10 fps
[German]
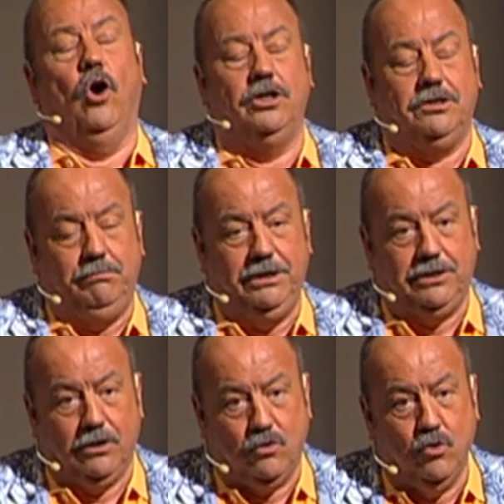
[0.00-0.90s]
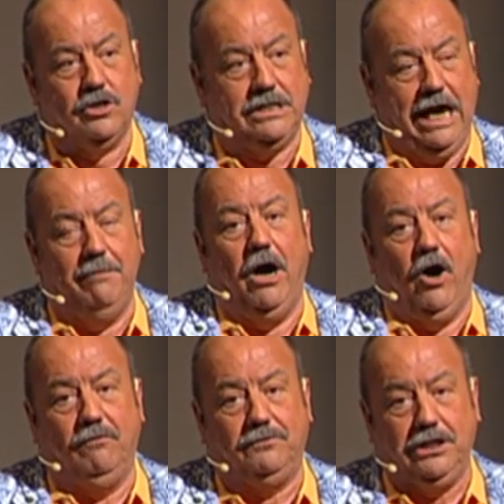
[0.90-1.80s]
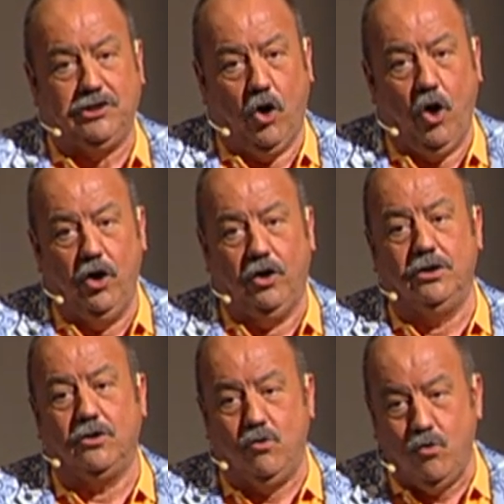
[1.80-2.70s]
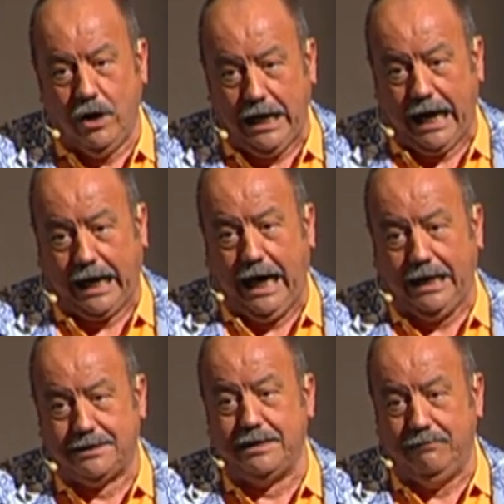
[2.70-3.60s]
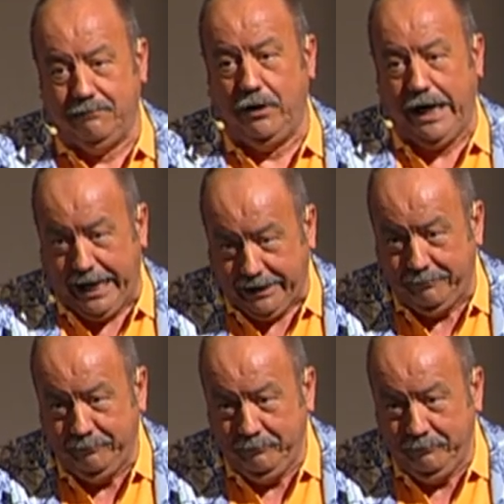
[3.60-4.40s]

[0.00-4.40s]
Leute, bitte guckt einmal auf die teuren Kugelakazien von der Enne.